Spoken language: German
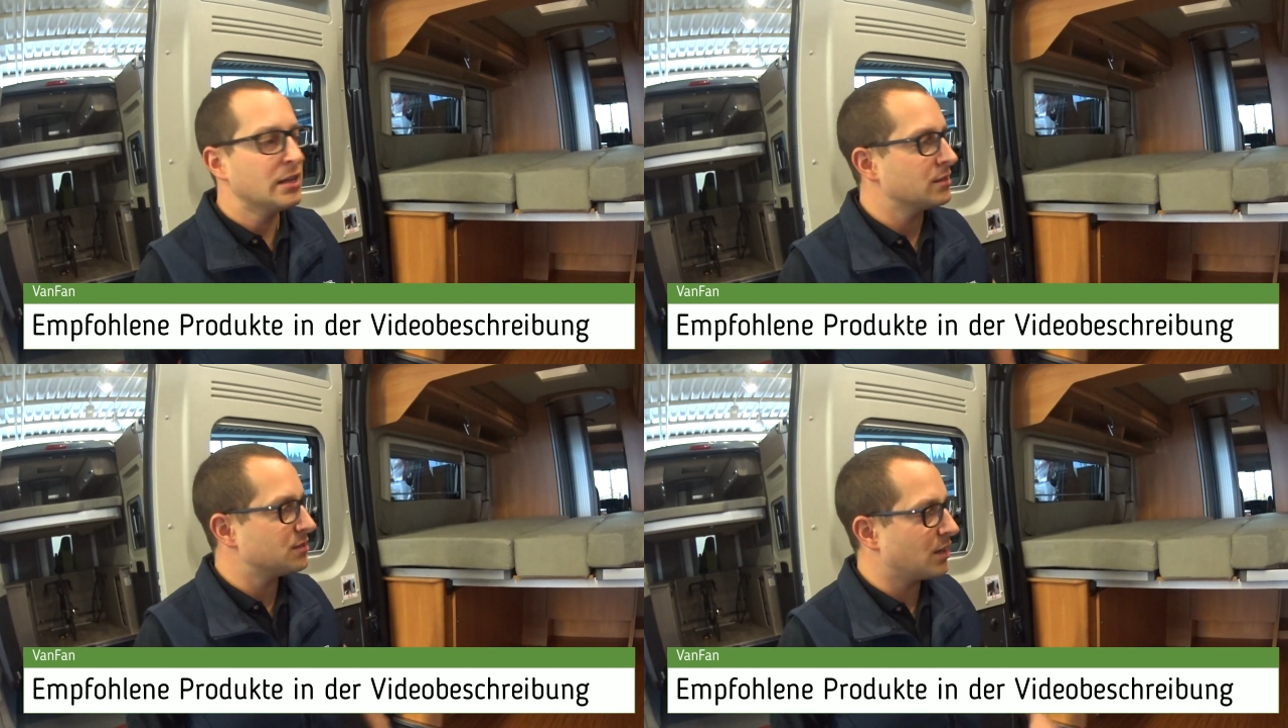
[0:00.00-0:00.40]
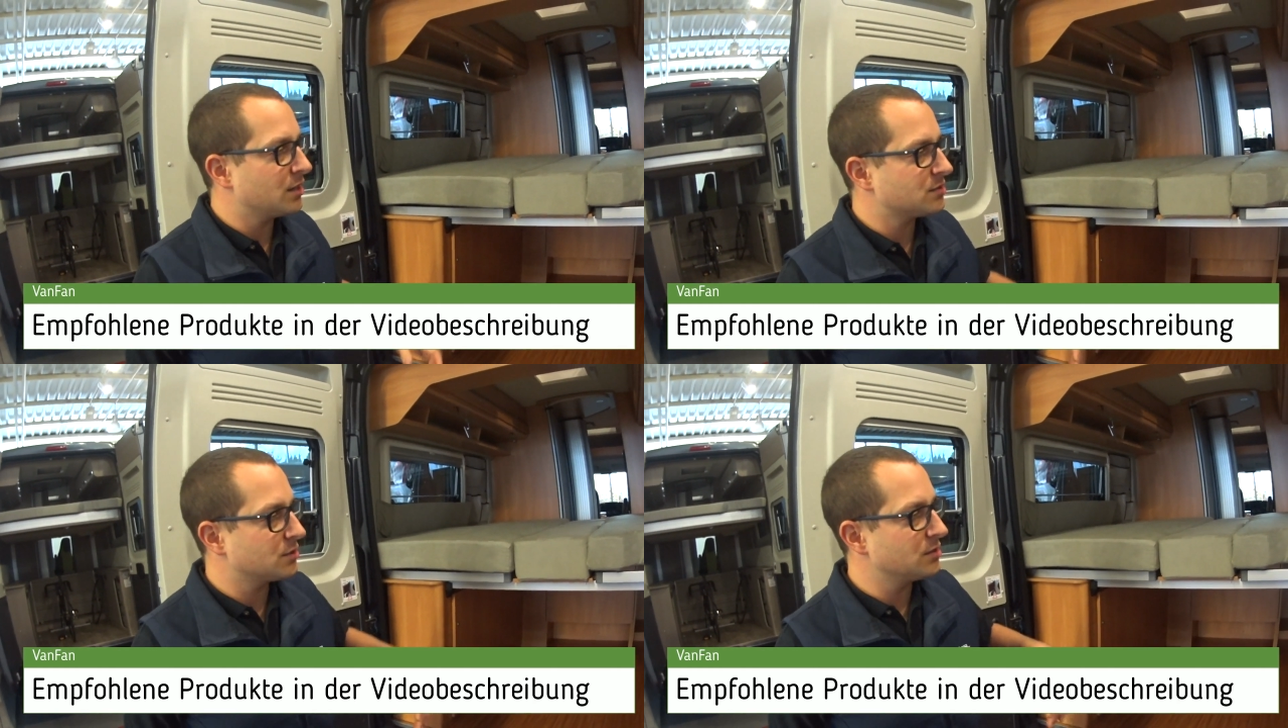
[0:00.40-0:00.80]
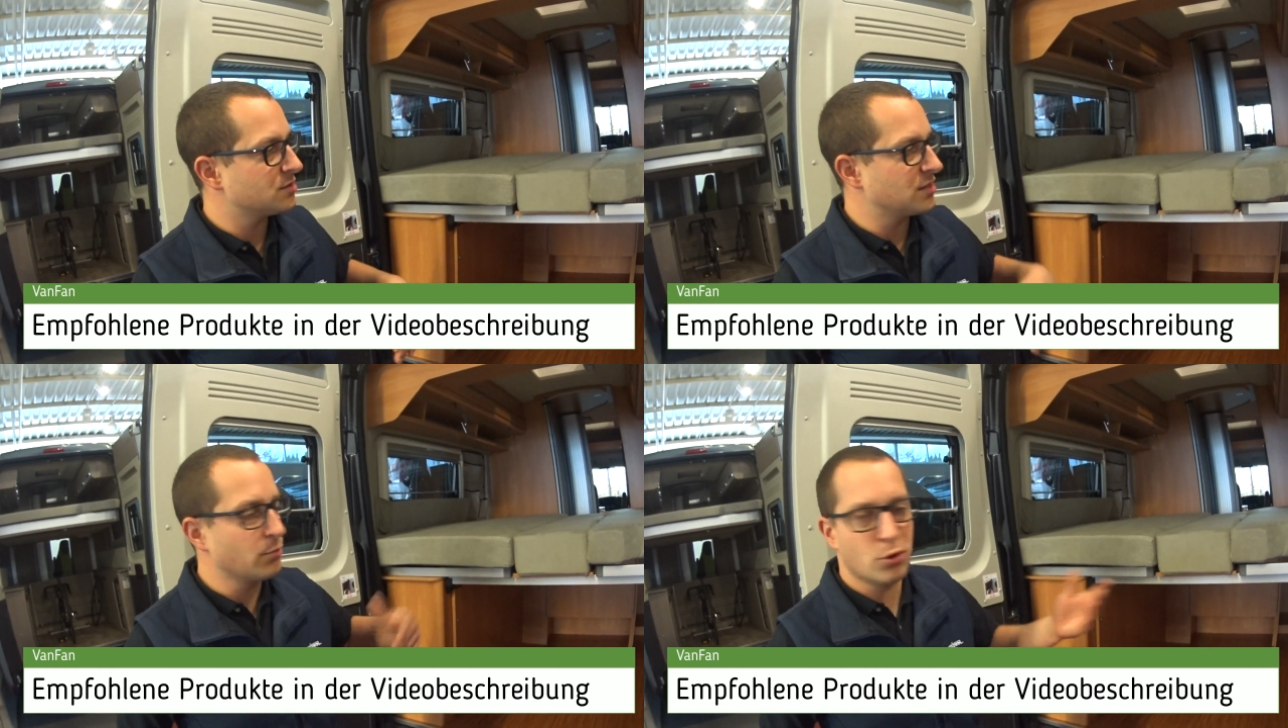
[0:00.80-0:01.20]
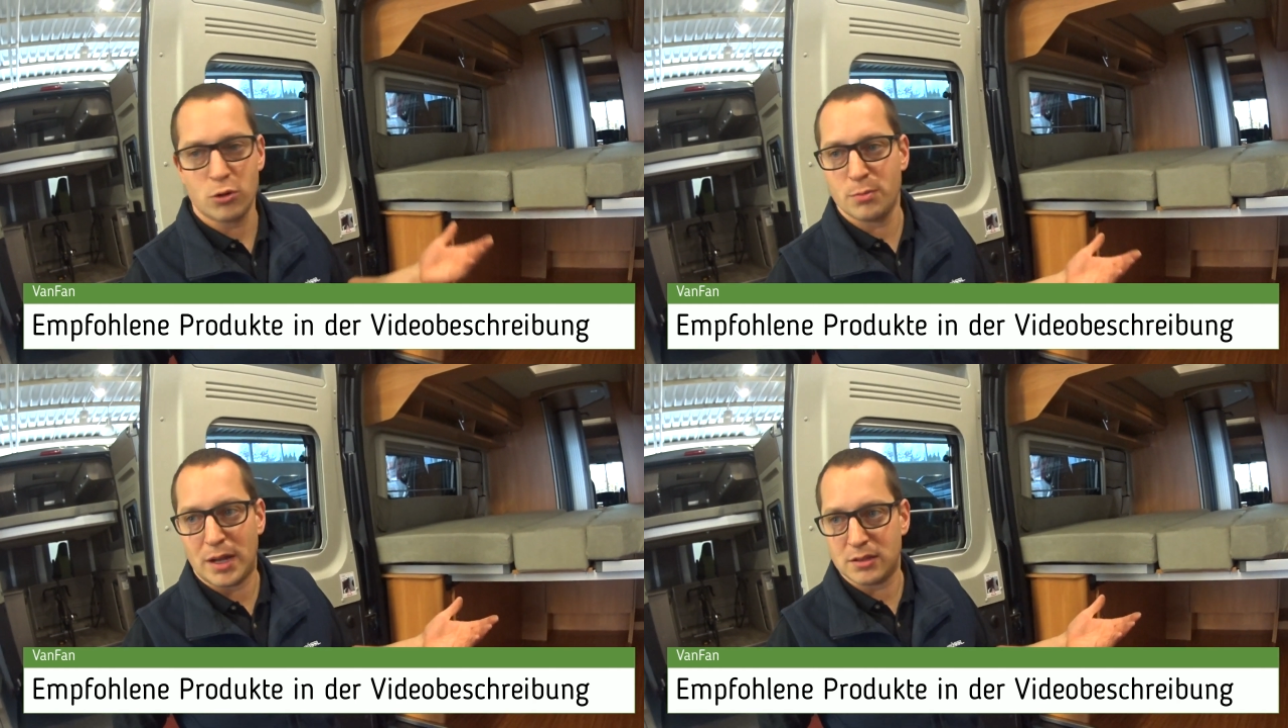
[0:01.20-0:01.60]
Das heißt, diese
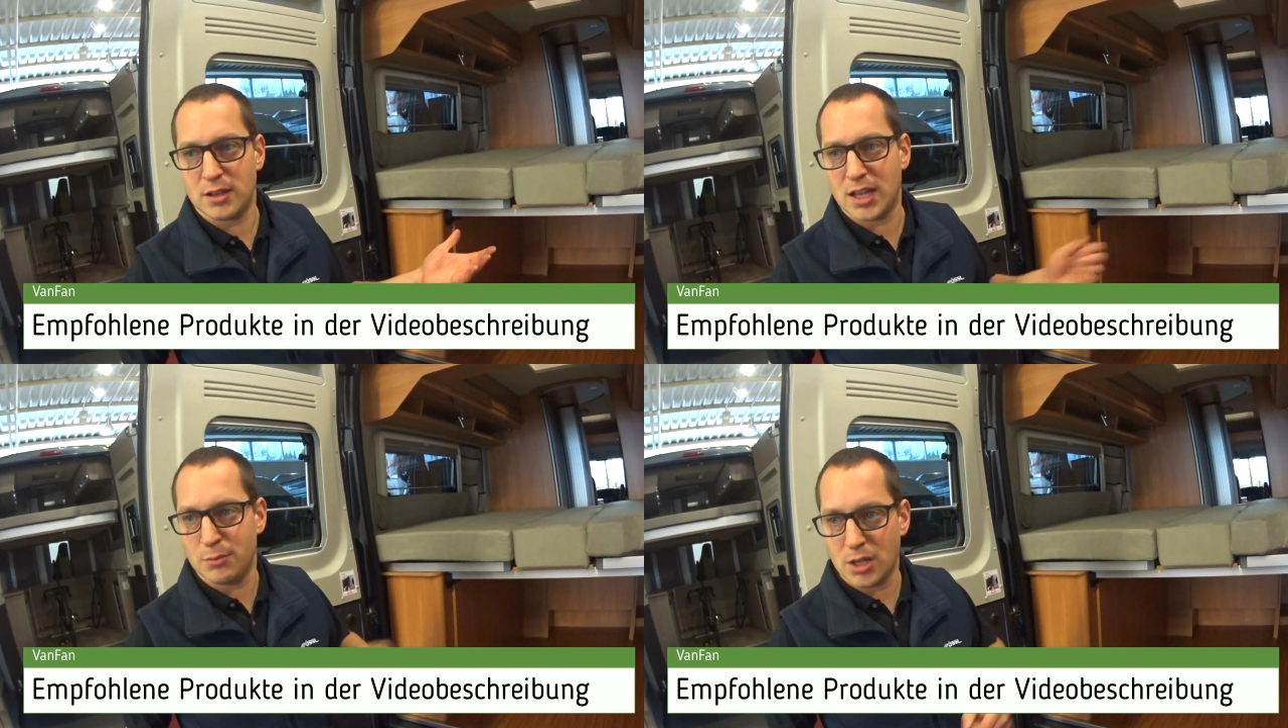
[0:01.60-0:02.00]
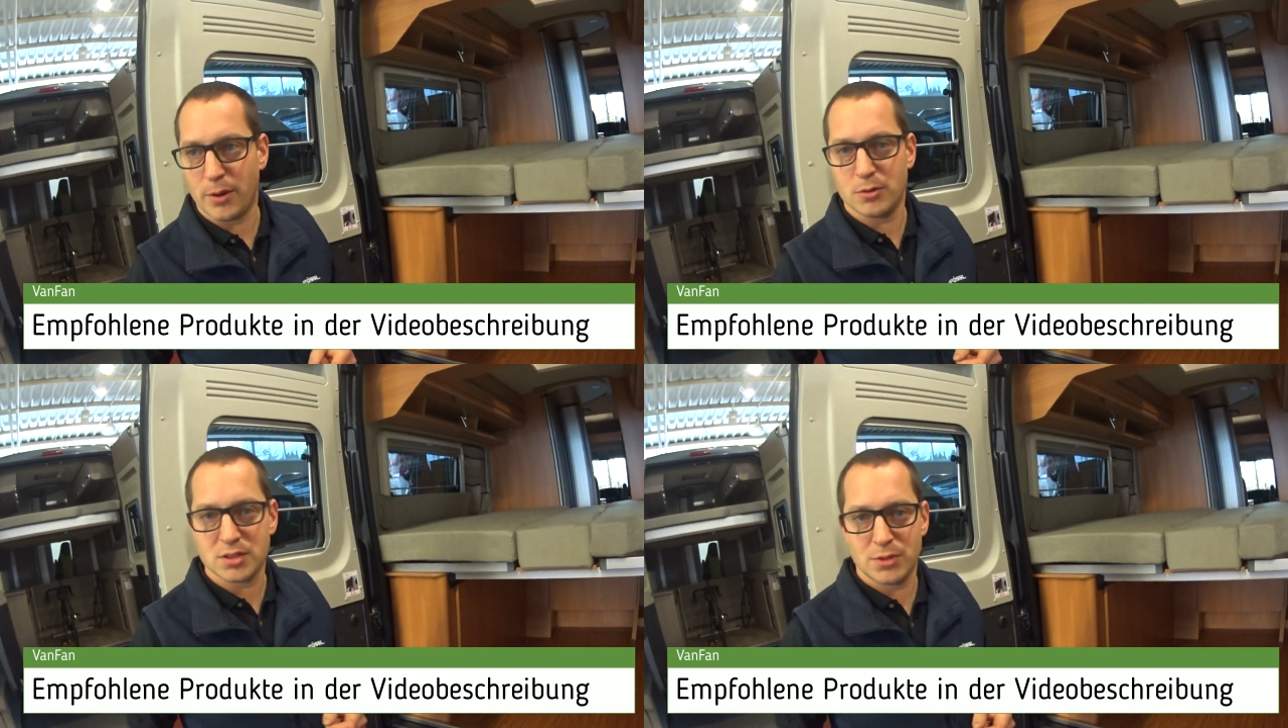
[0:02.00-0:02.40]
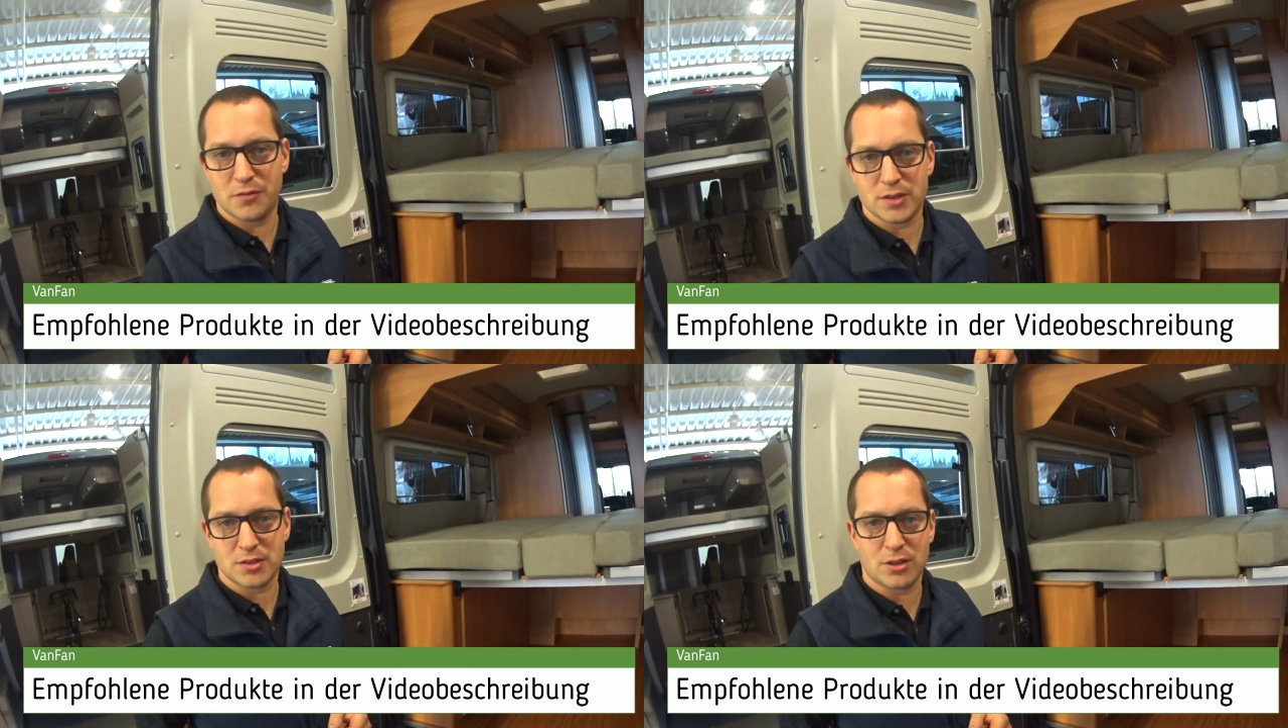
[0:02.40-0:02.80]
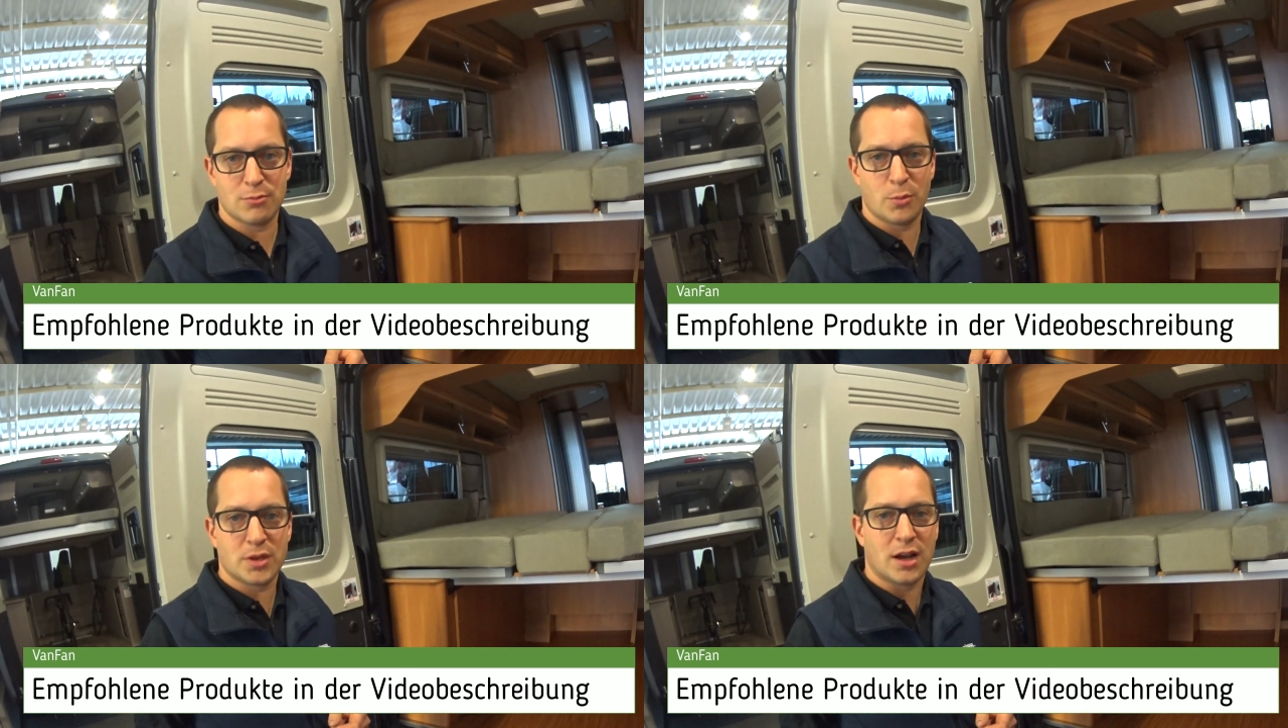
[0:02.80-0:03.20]
Silberione-Matte legen wir bei unserem Mietfahrzeug
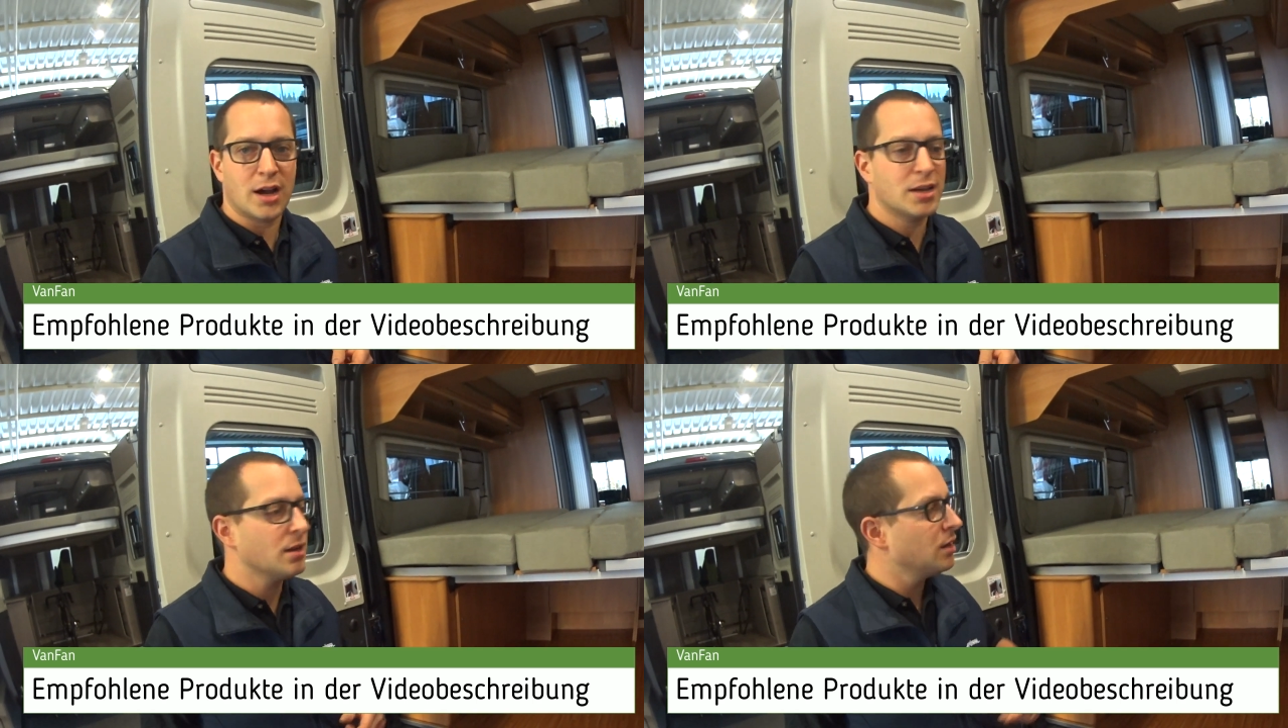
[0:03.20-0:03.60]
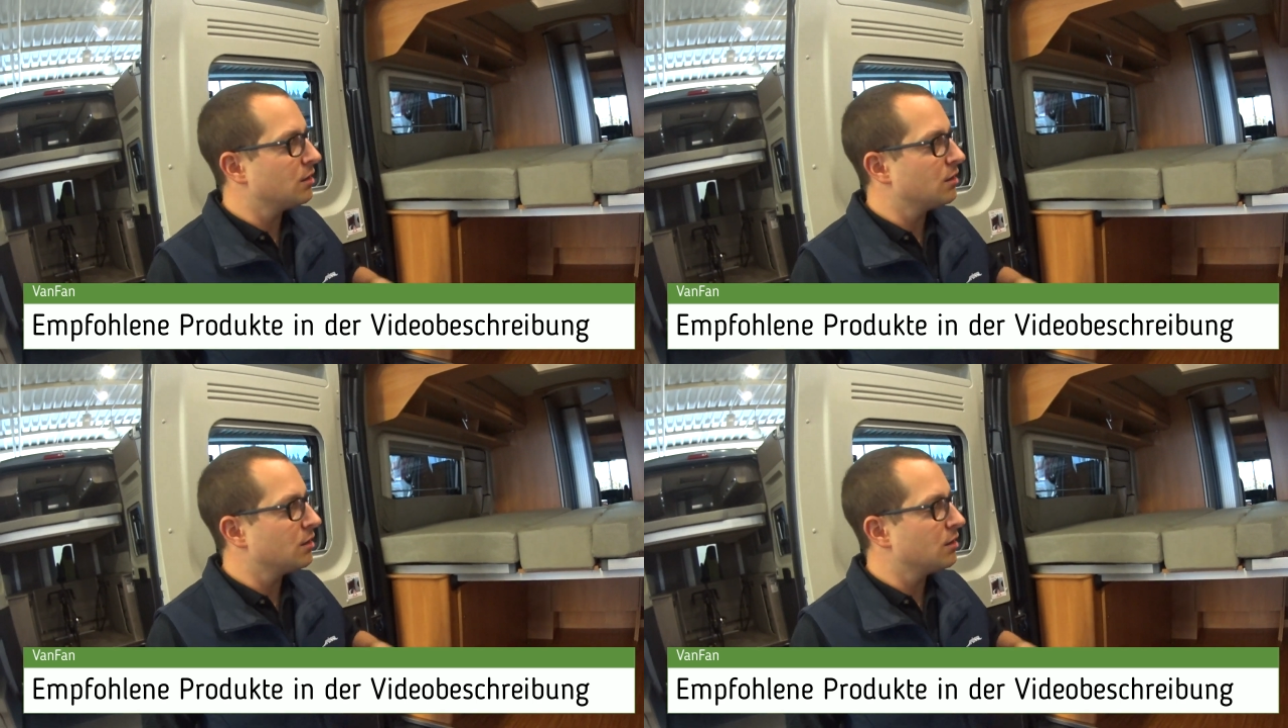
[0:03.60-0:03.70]
immer mit rein,